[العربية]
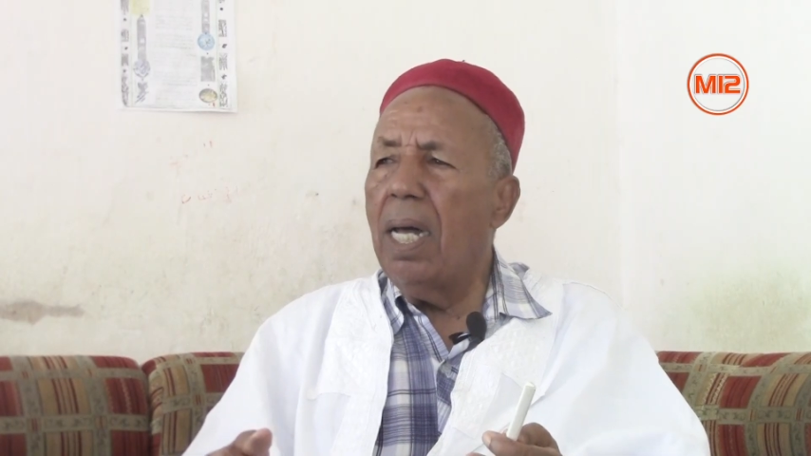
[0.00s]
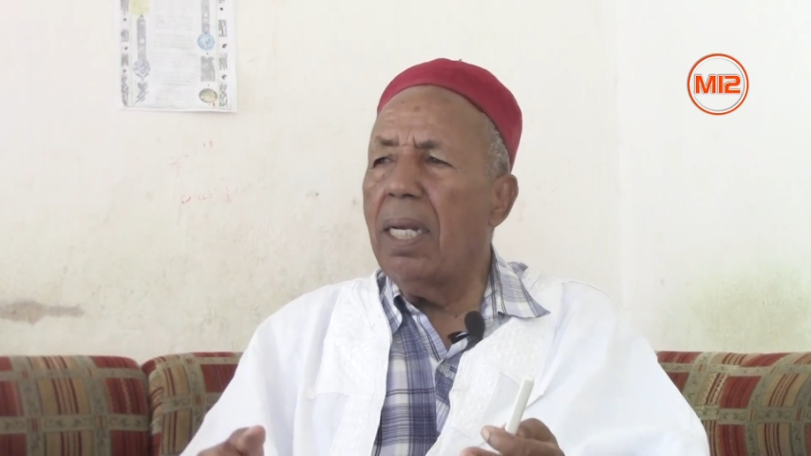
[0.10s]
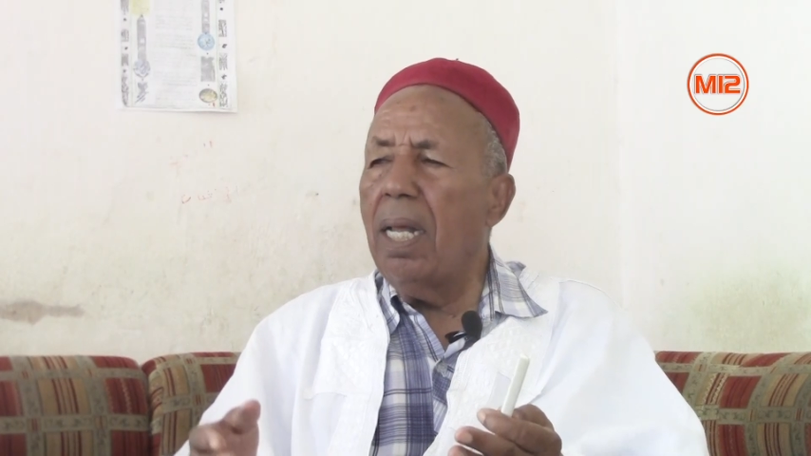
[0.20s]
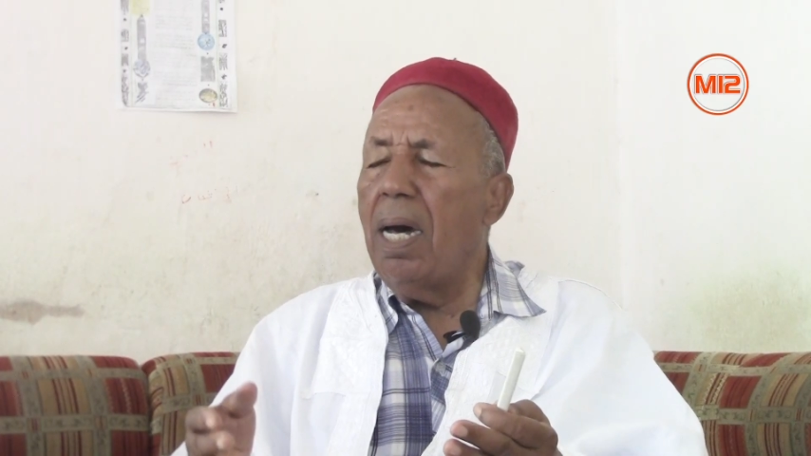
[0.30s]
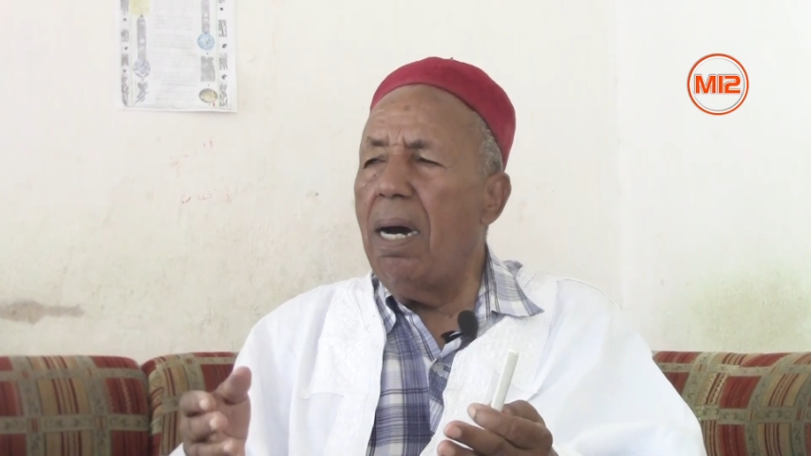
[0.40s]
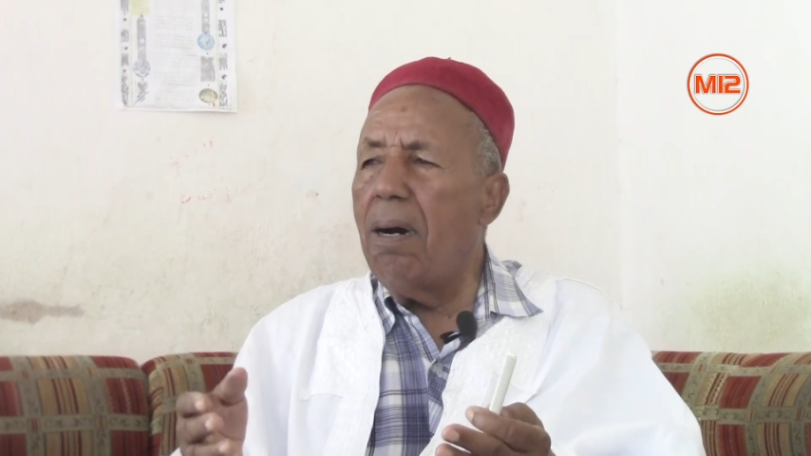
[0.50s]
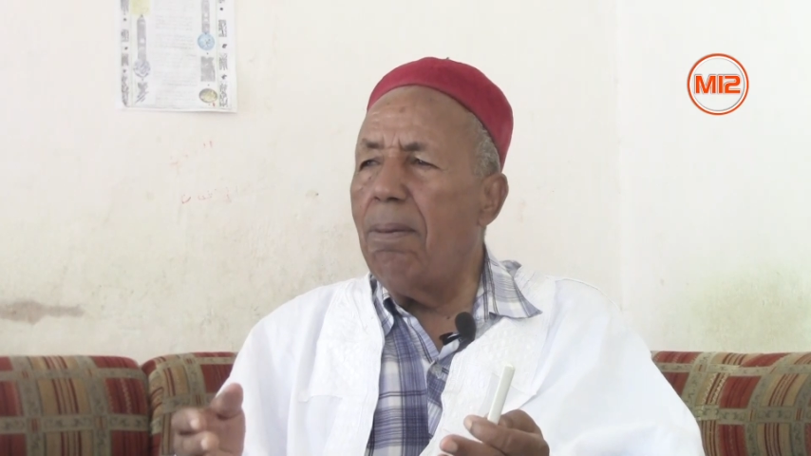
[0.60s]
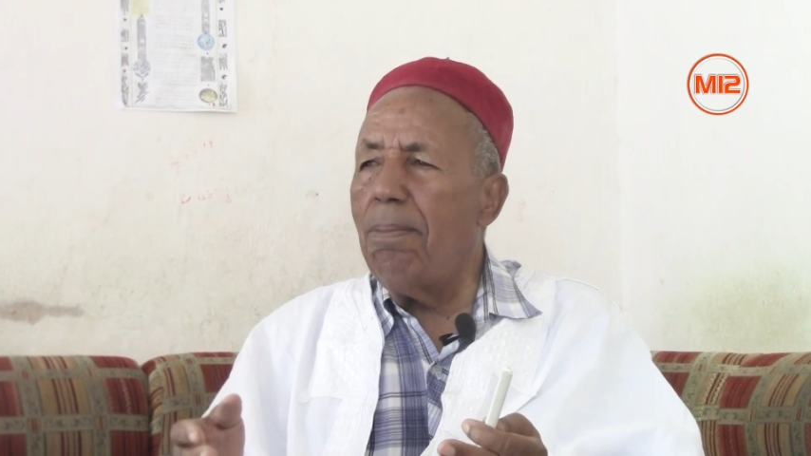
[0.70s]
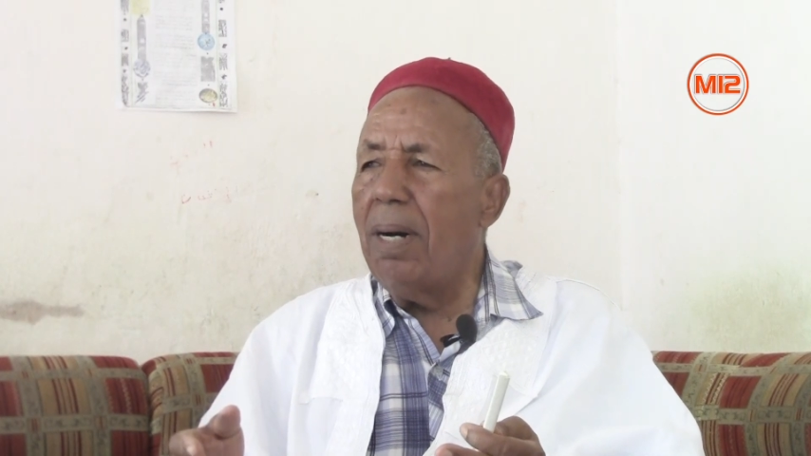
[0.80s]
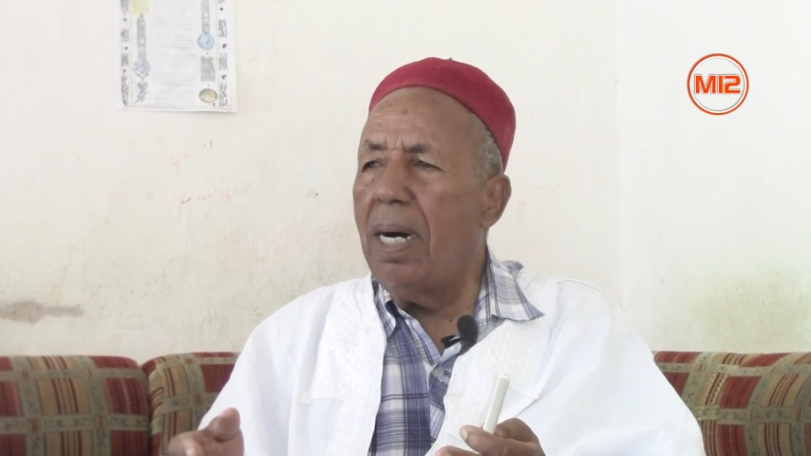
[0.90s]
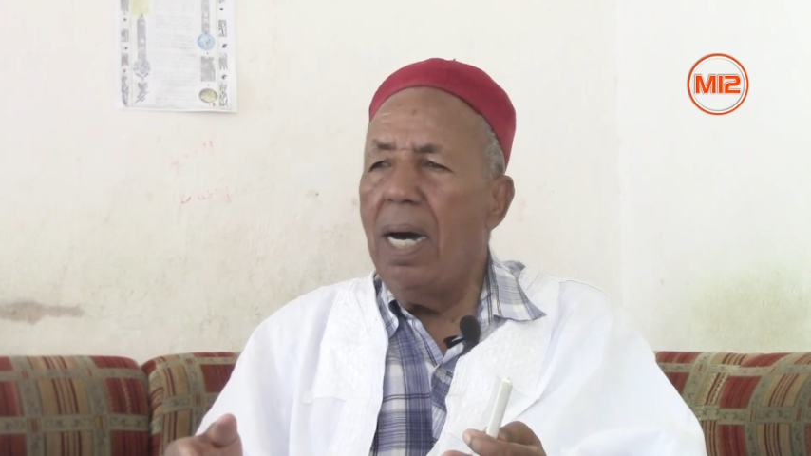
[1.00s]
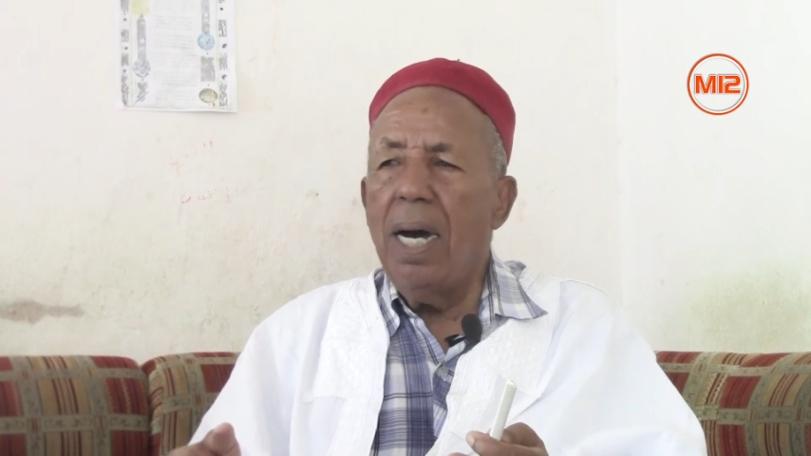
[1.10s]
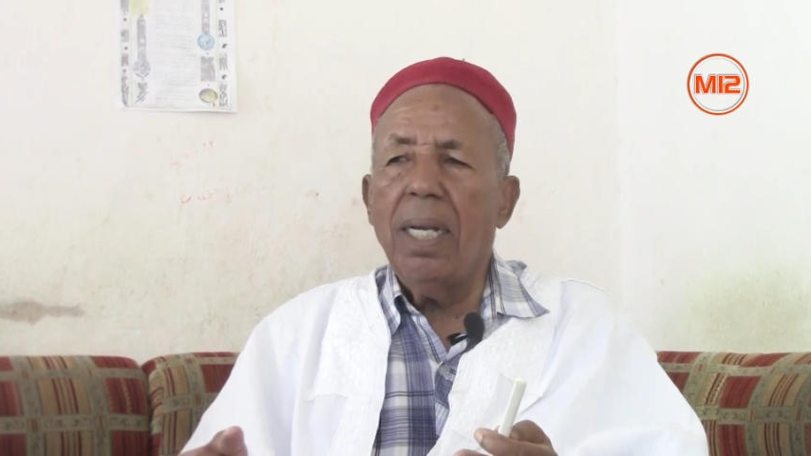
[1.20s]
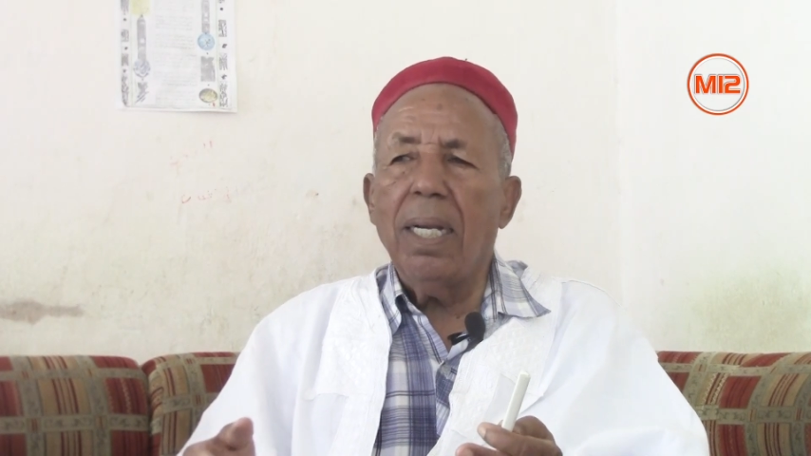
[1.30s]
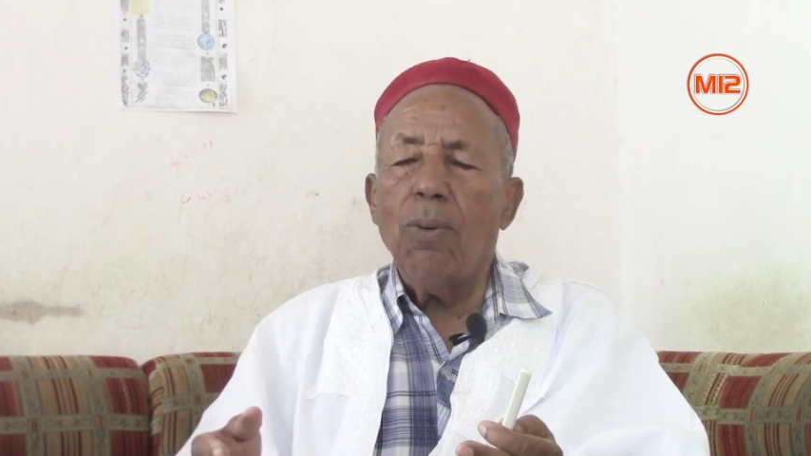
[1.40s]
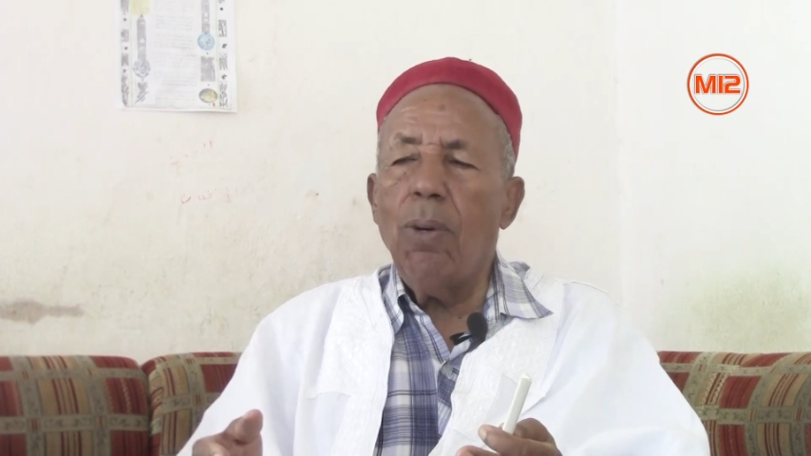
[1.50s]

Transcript: اللهم الله